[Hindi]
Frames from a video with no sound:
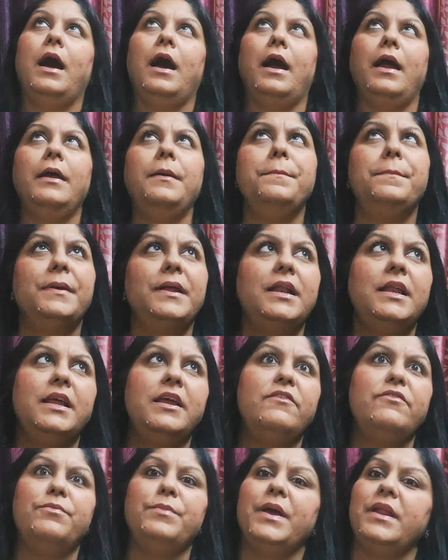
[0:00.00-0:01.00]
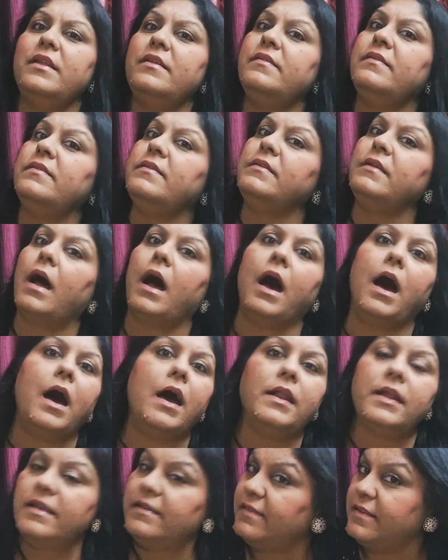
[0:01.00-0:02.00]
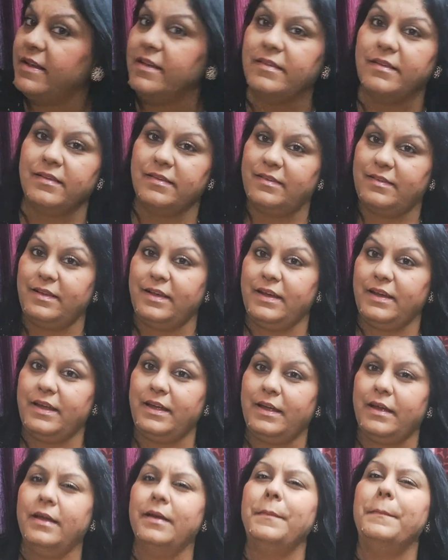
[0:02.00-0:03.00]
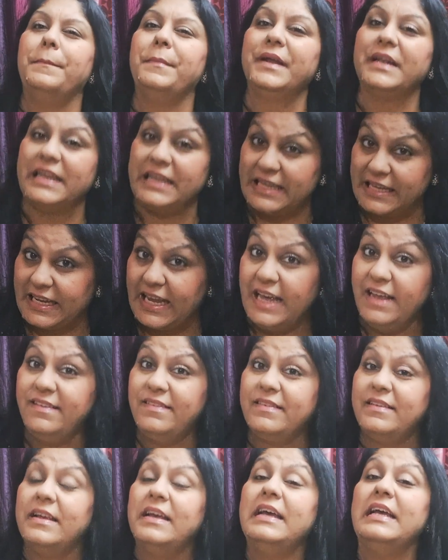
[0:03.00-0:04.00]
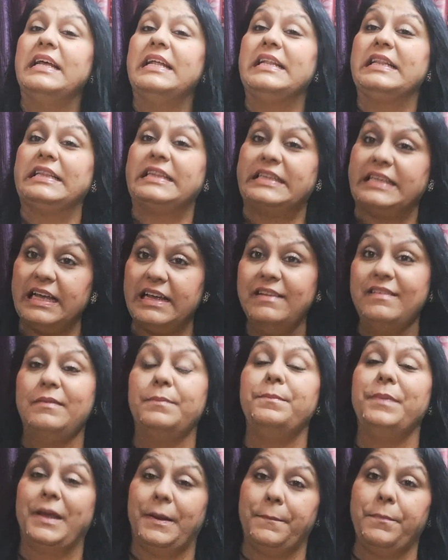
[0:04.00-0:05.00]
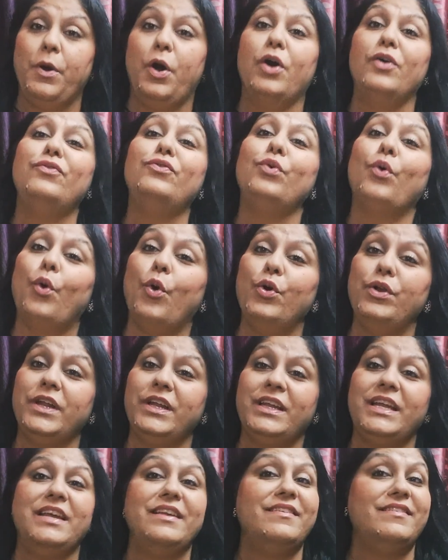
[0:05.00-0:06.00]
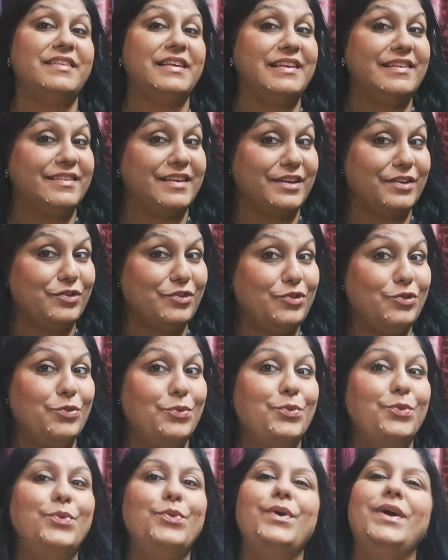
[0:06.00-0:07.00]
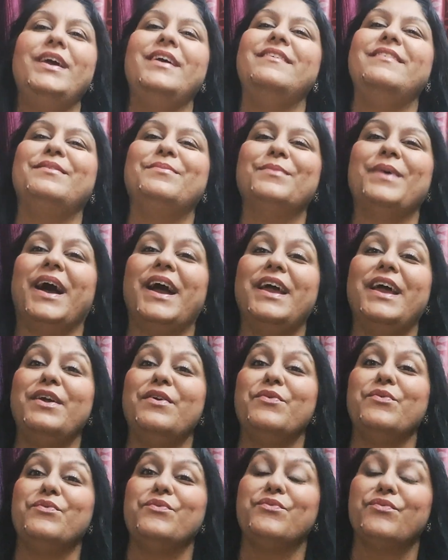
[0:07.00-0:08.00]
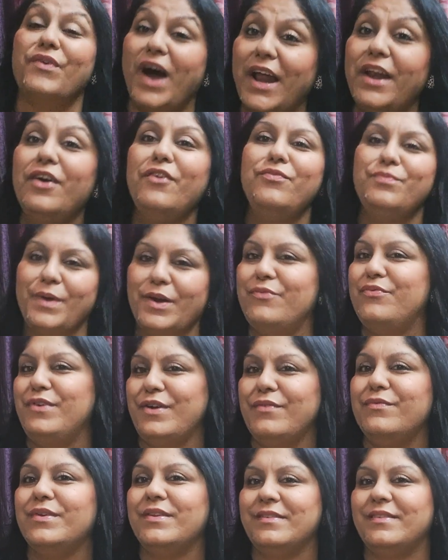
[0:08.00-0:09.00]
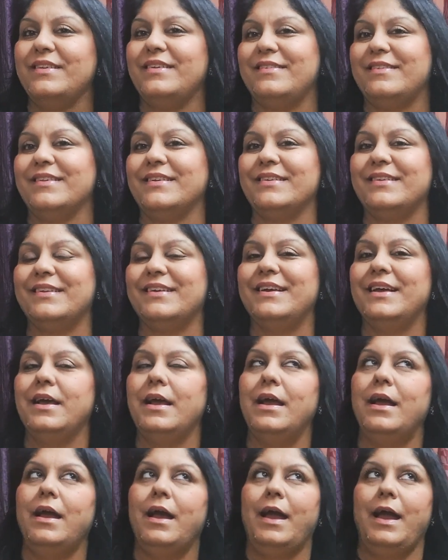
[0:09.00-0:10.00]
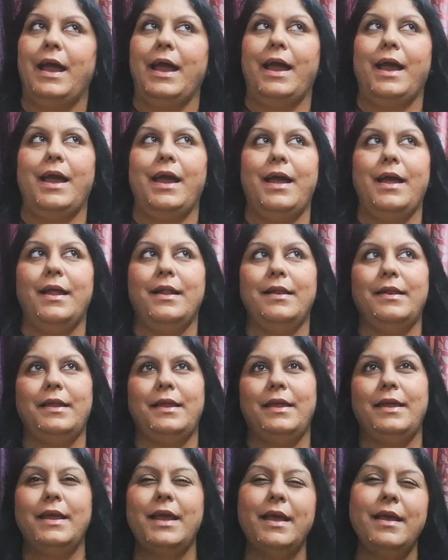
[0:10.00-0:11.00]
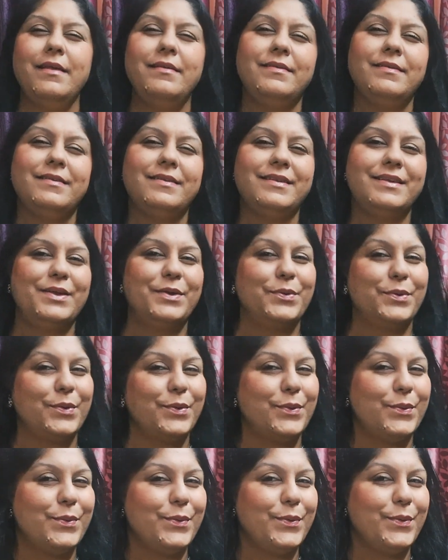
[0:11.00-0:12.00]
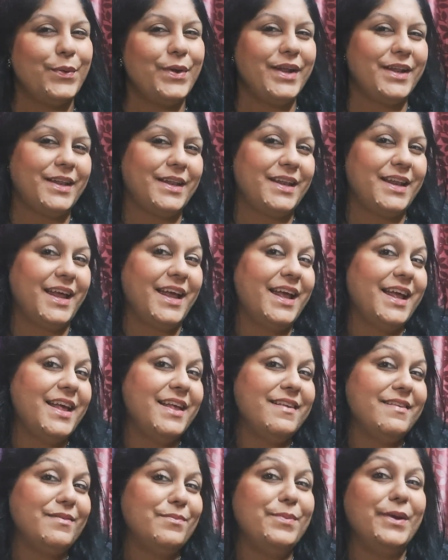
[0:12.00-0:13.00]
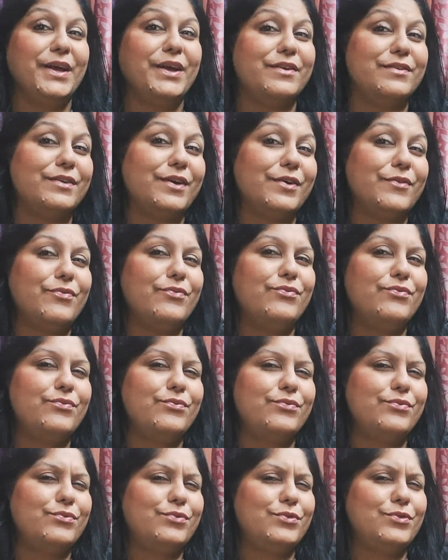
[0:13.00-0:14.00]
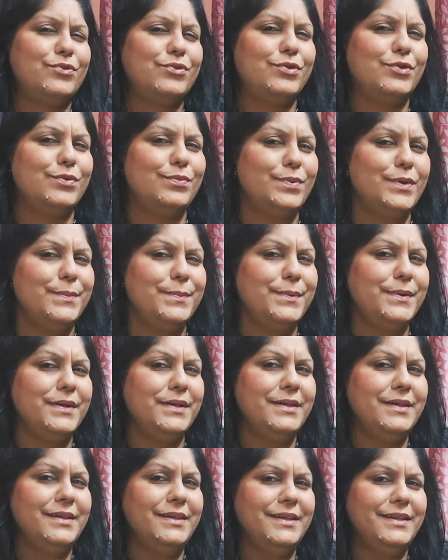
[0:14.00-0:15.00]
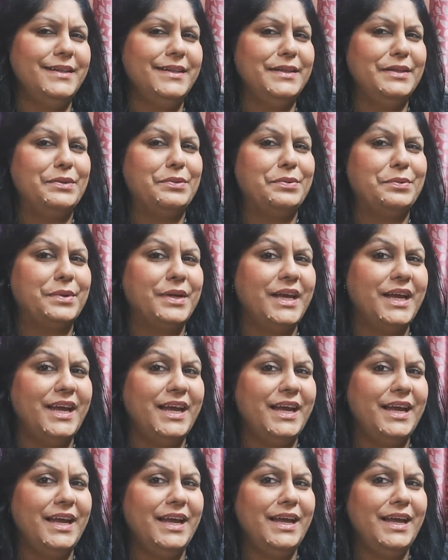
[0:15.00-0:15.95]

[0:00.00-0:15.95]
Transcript: आई बिलीव मैंने सारे सीजन देखे हैं बट येस दिस बिग बॉस ओ टी टी सीज़न टू इज़ माई वन ऑफ माई फेवरेट सीजन एंड येस यू नो इट इज़ बिकॉज ऑफ टू पीपल थ्री